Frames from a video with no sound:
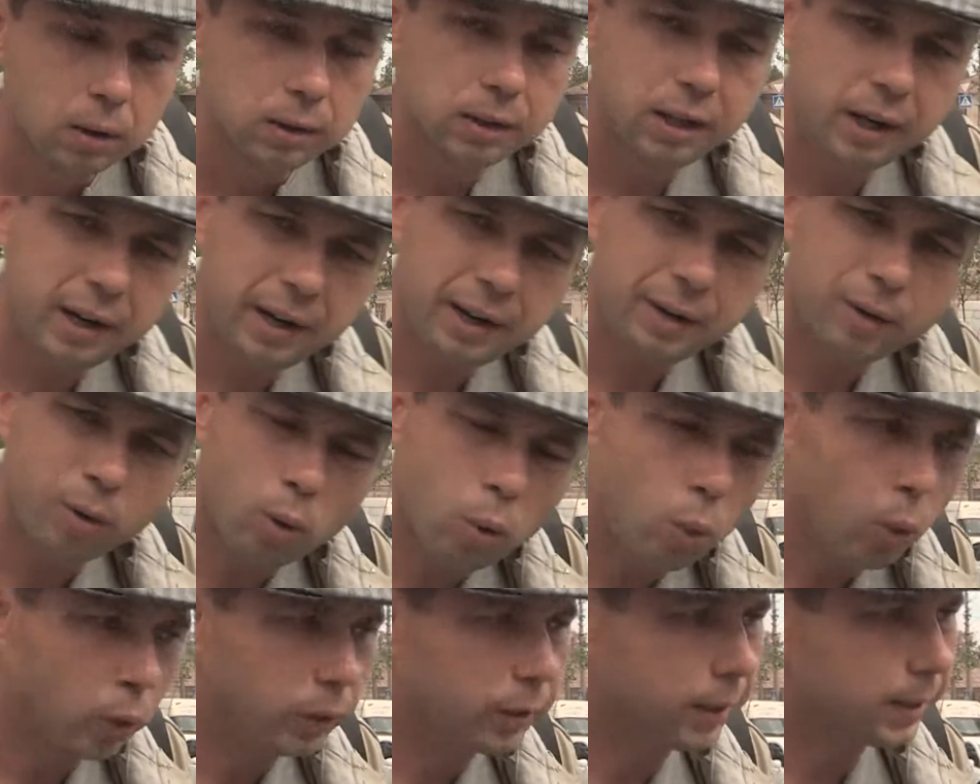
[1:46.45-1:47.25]
Три
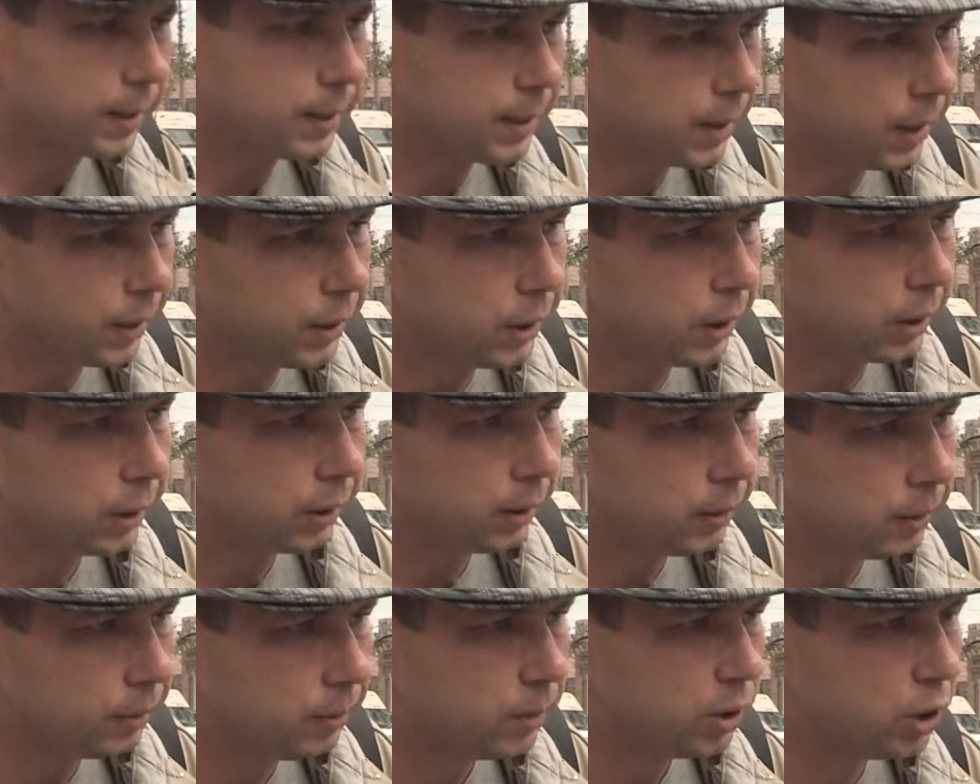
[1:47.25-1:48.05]
года, значит,
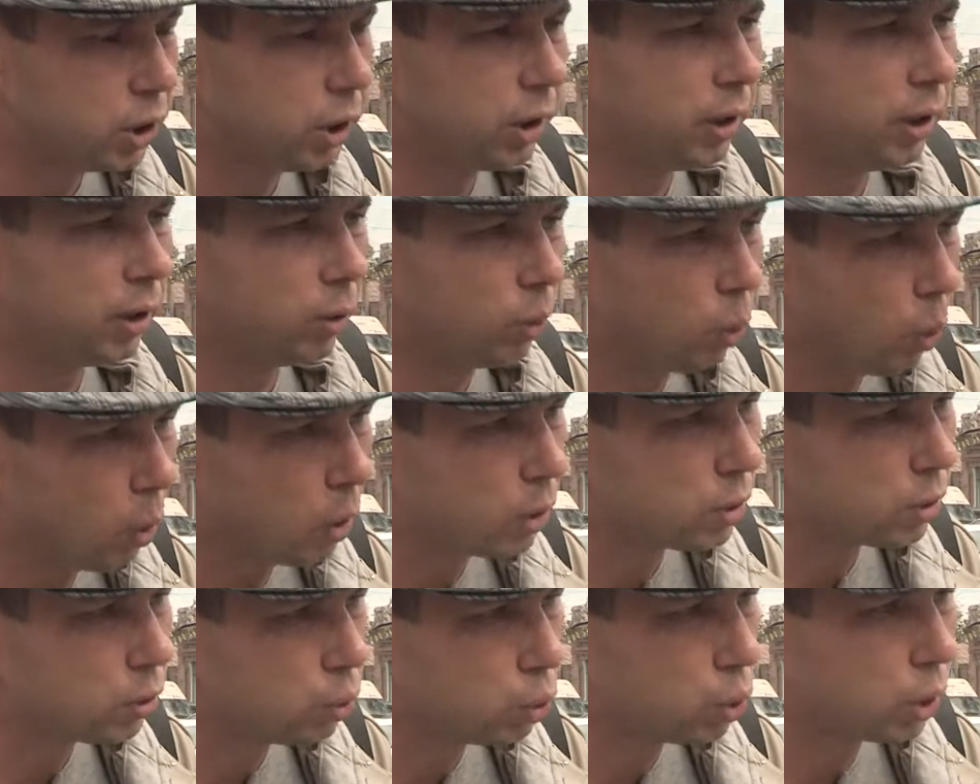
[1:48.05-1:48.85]
угу.
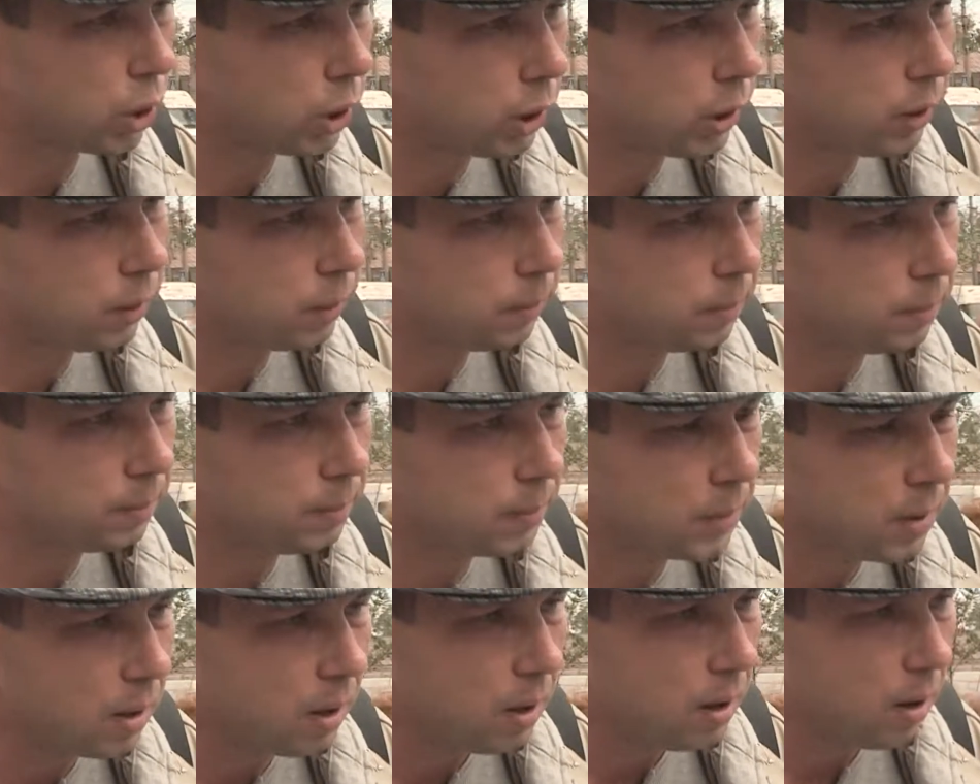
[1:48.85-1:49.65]
черенок сушил,
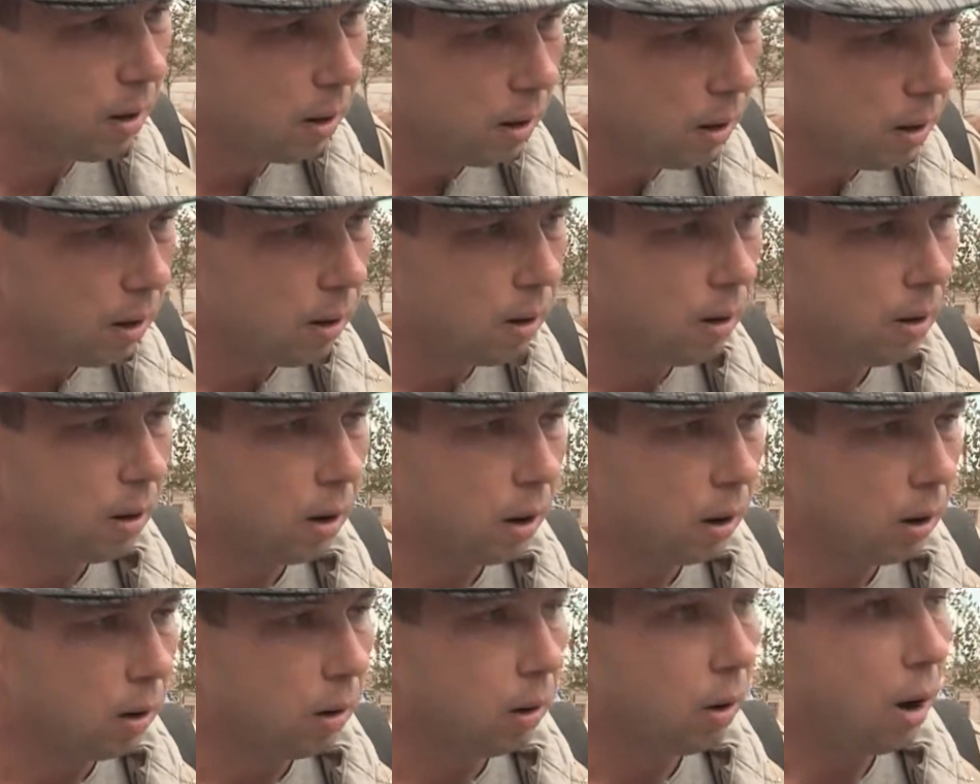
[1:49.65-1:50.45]

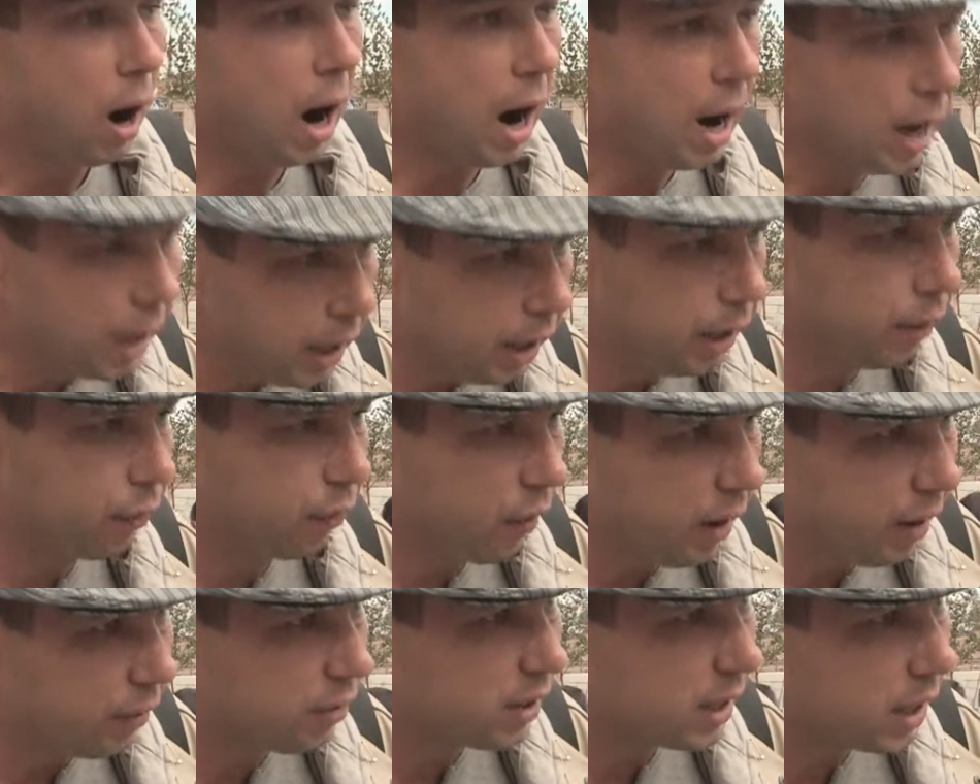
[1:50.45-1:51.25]

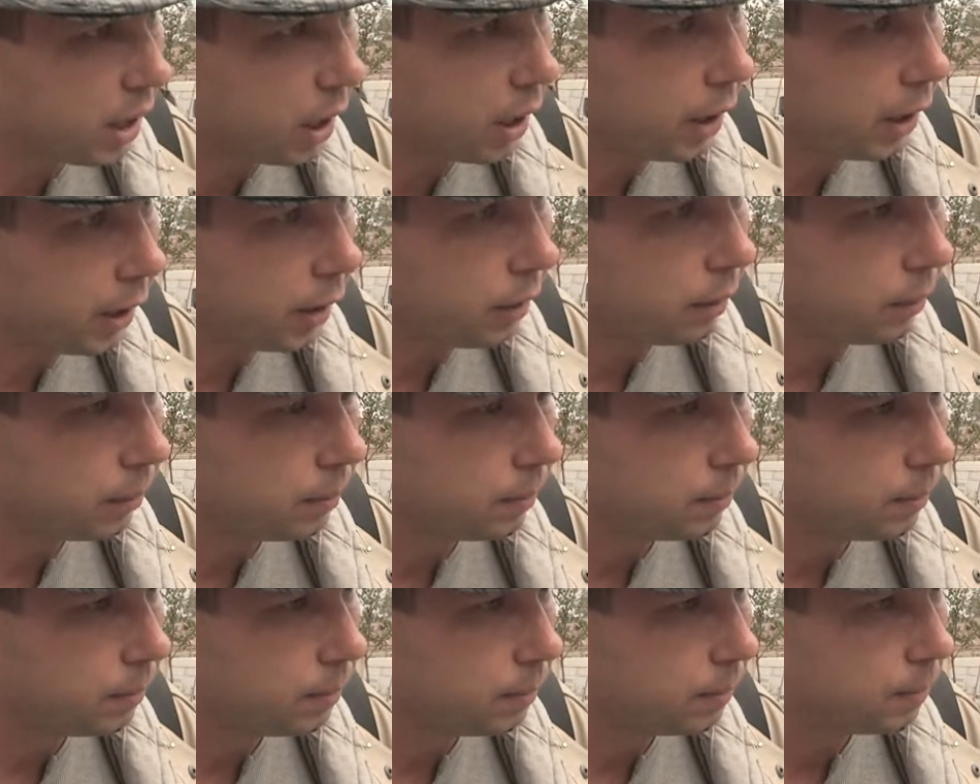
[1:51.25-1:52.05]
олифой вскрыл,
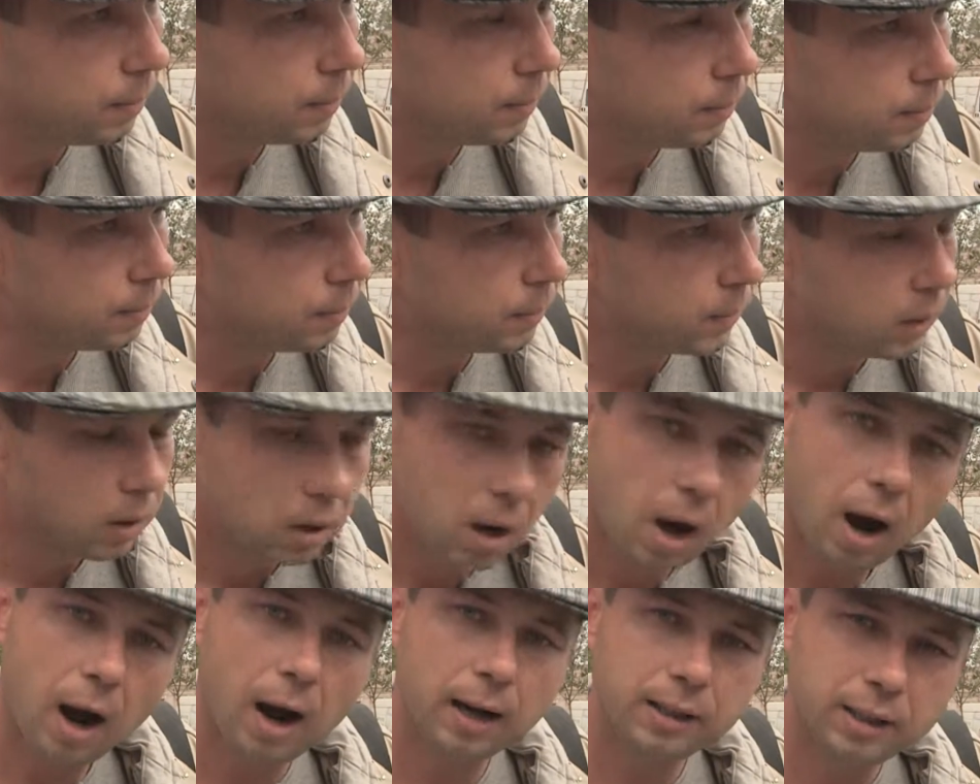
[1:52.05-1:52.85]
угу.
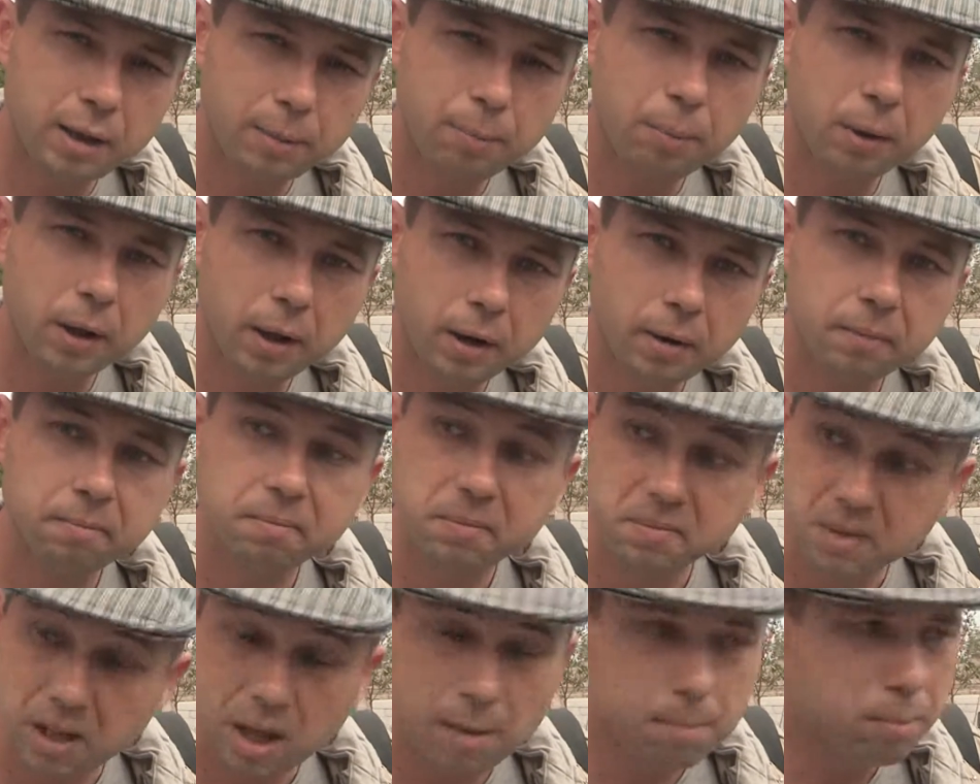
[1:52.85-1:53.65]
а теперь
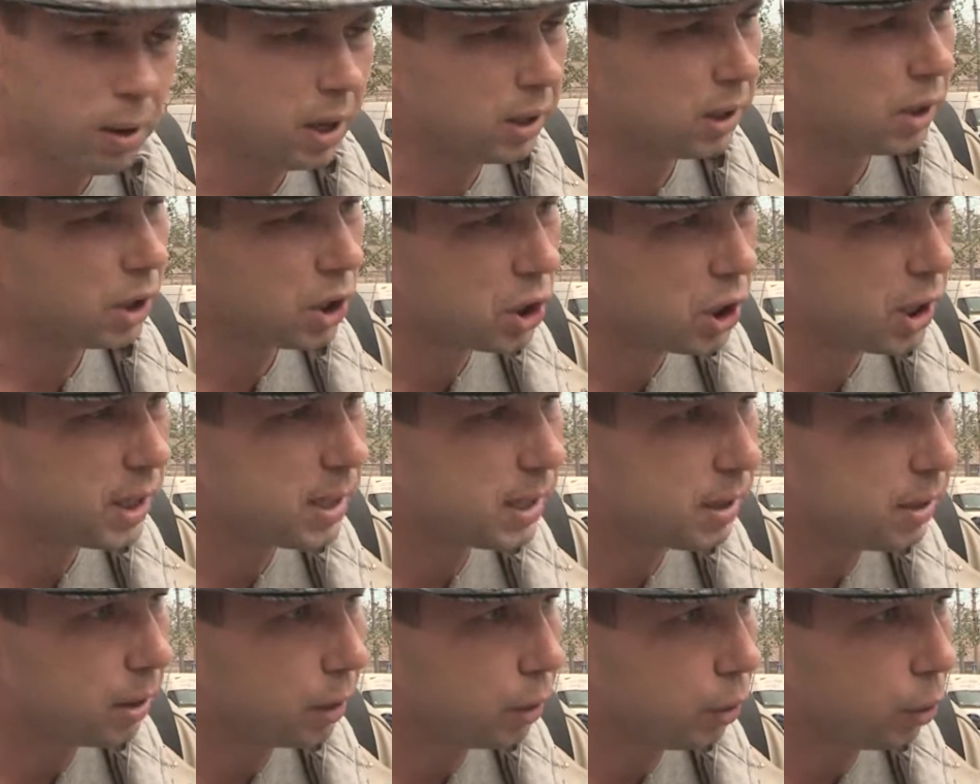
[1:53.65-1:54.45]
лопата
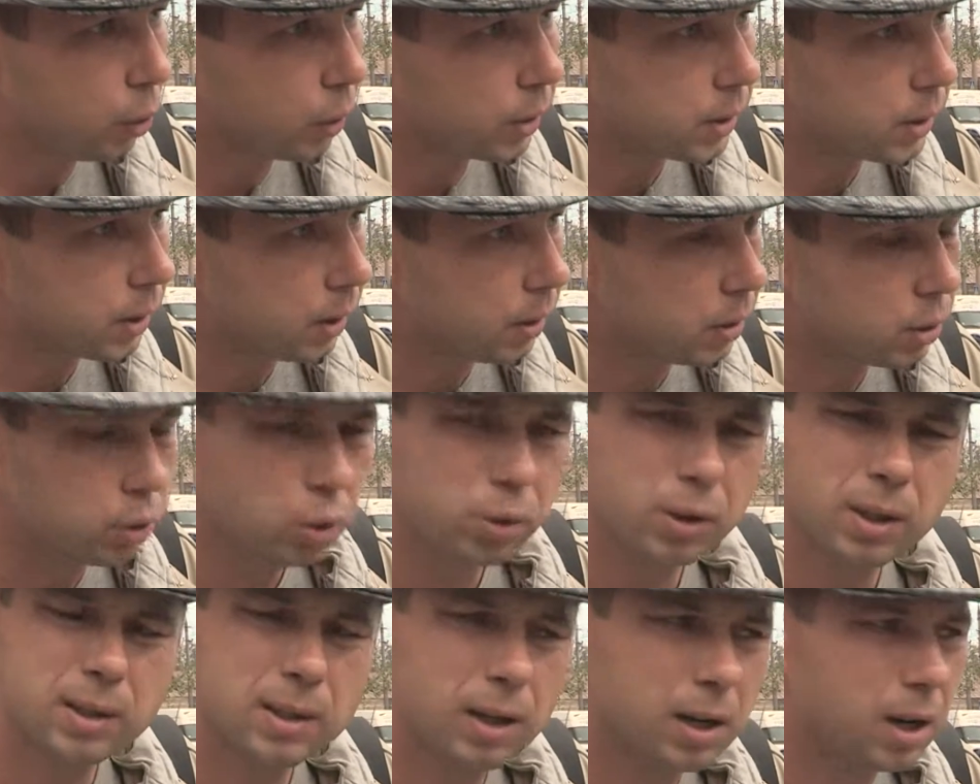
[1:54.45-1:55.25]
жести гнется.
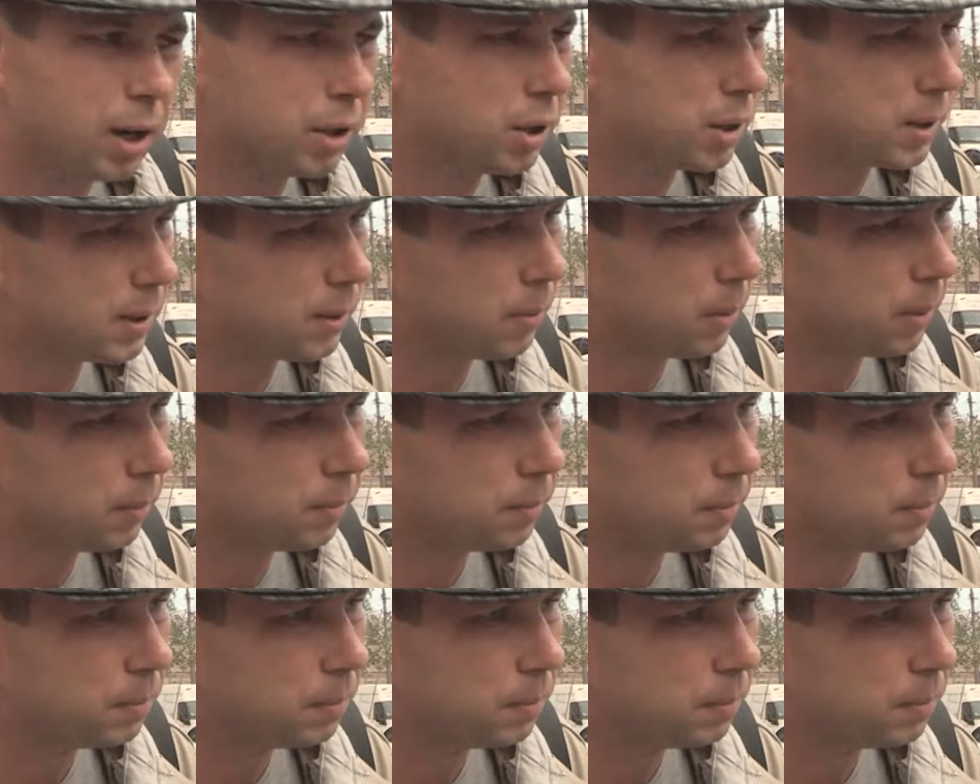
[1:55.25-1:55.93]
Что это за качество?